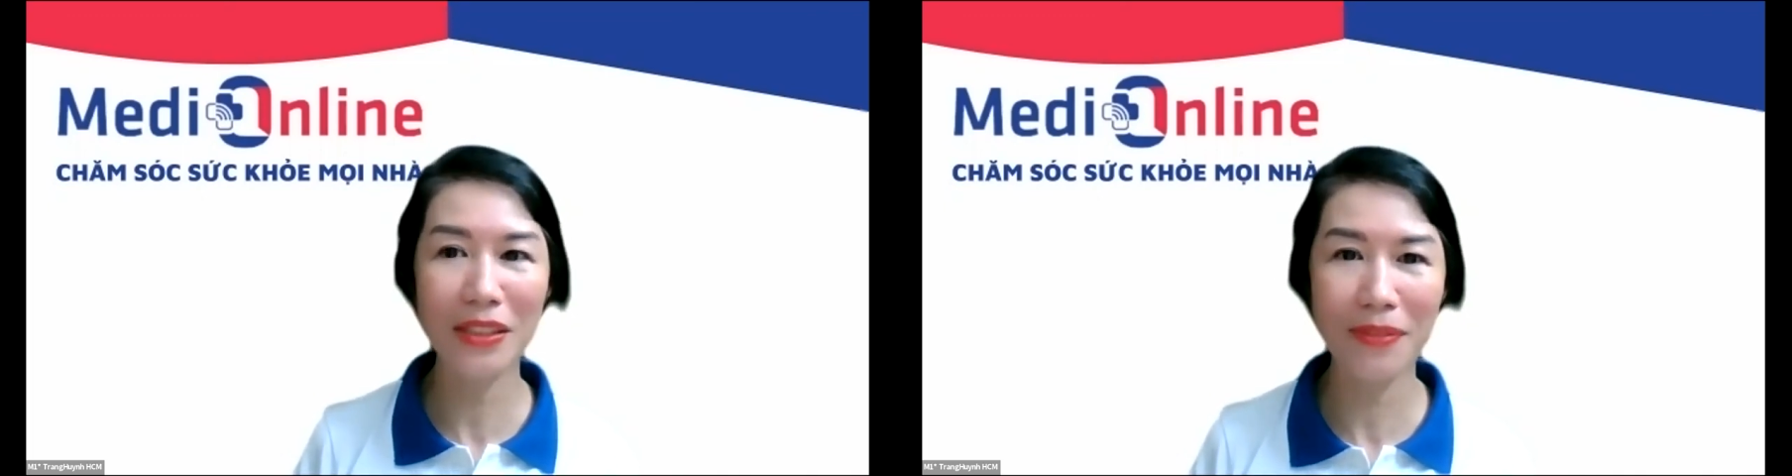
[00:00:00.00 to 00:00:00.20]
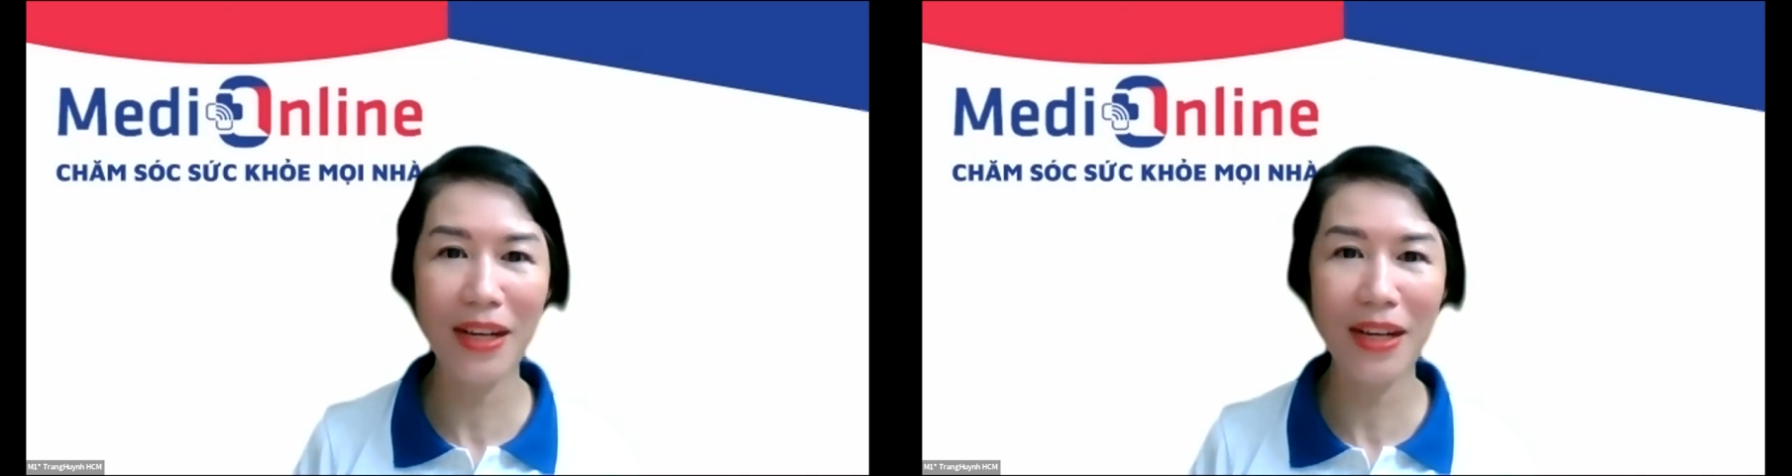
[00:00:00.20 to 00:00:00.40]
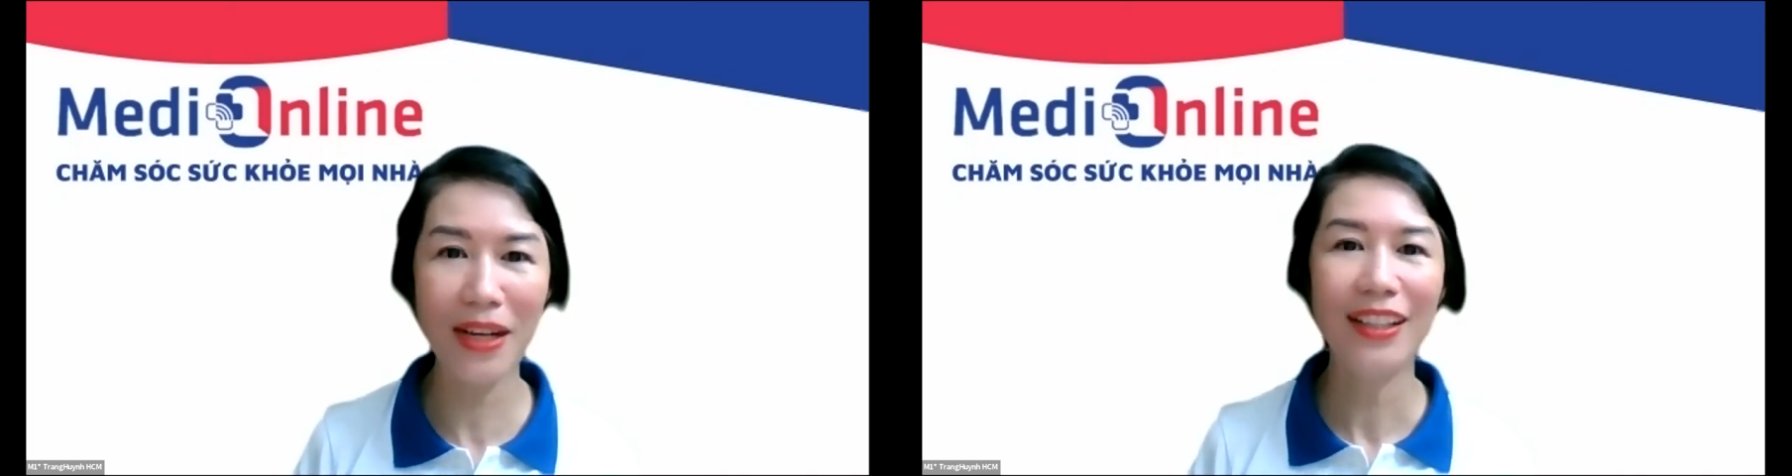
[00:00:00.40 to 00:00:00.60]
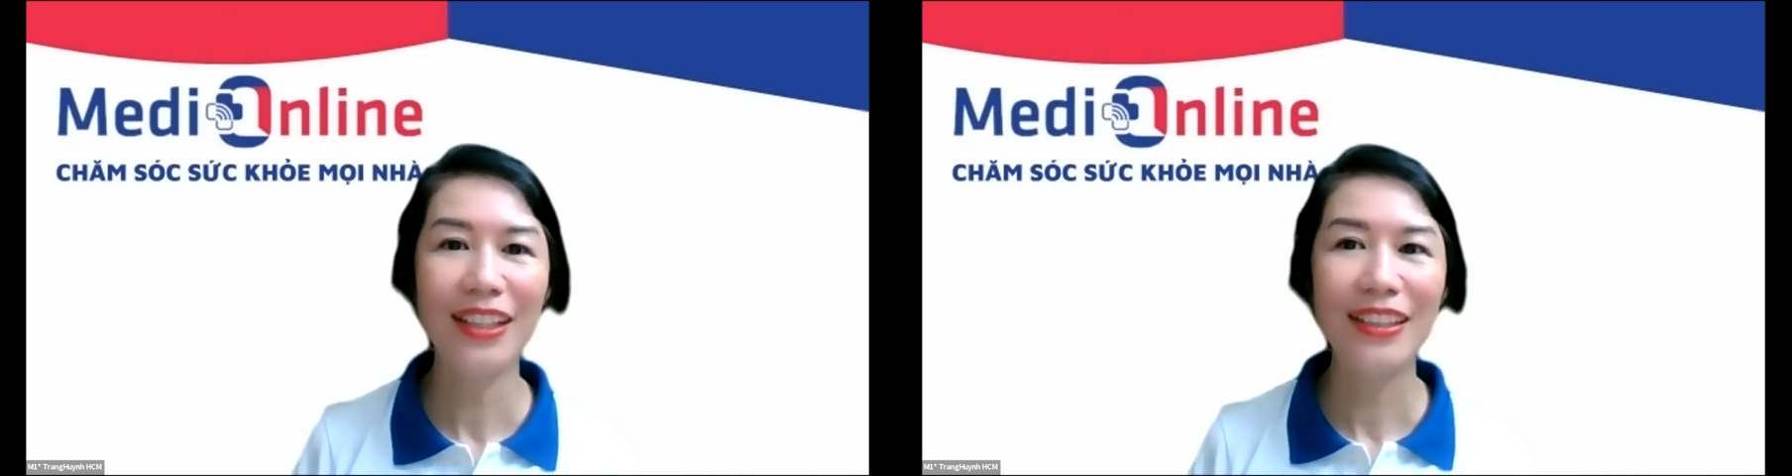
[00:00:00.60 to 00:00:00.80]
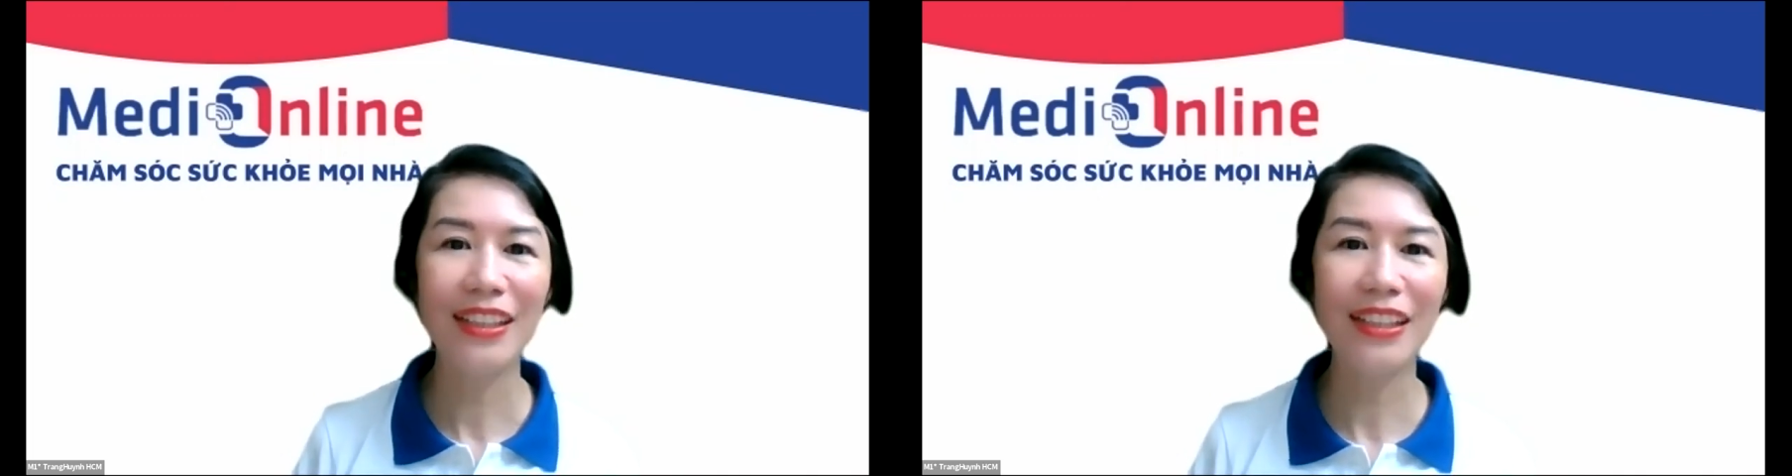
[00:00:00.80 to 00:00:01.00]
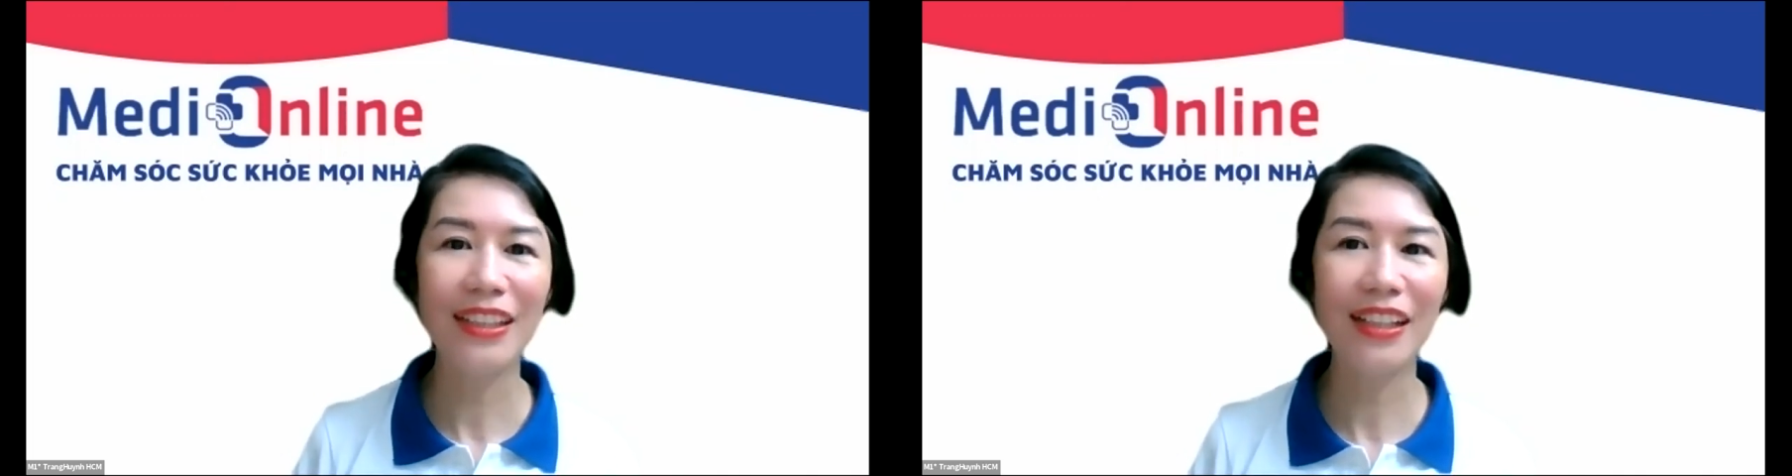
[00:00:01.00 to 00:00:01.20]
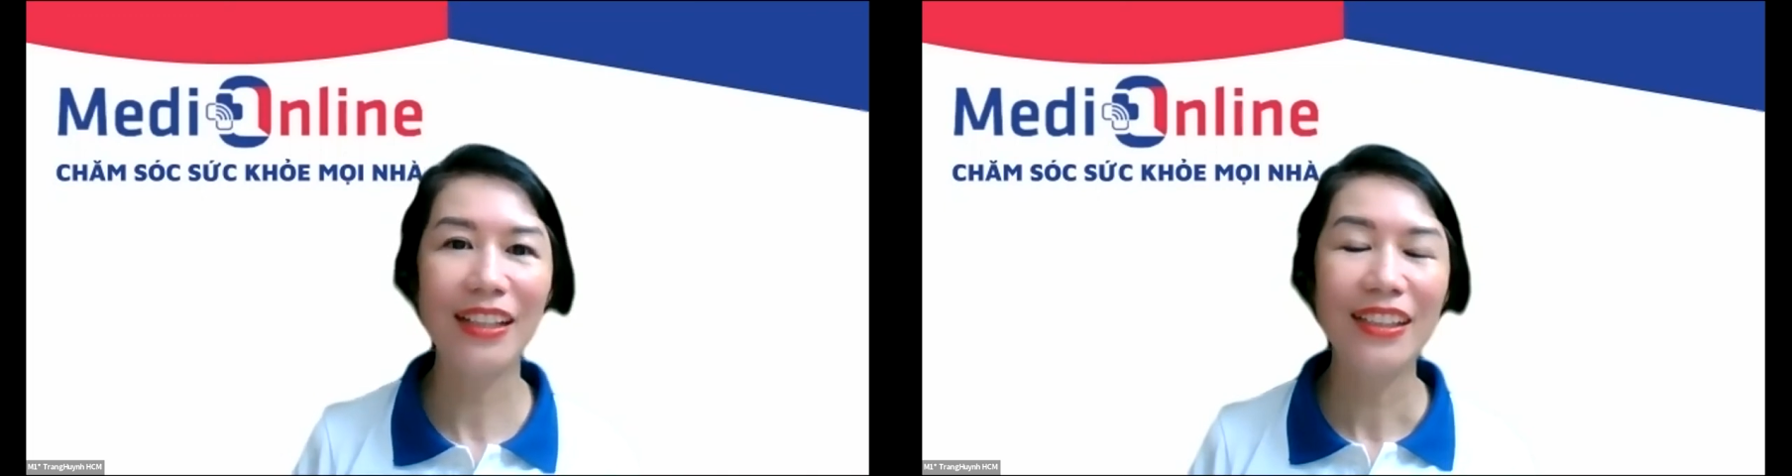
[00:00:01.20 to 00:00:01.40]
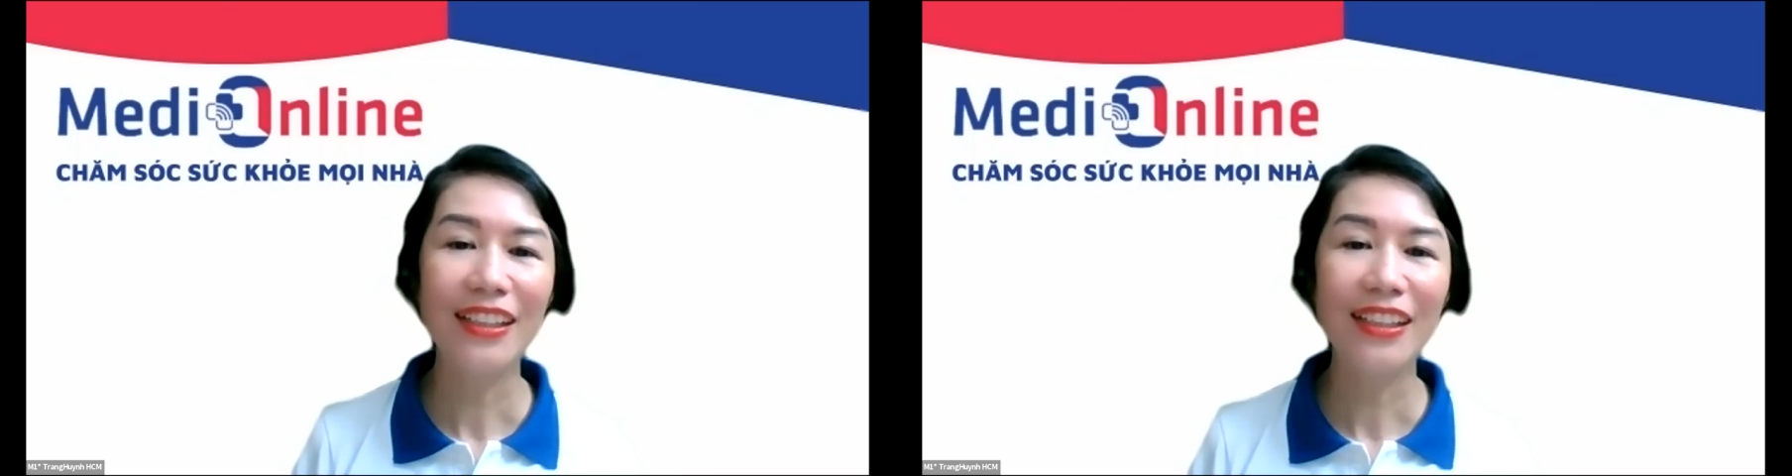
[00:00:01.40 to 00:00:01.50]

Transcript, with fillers: trong đó thì à,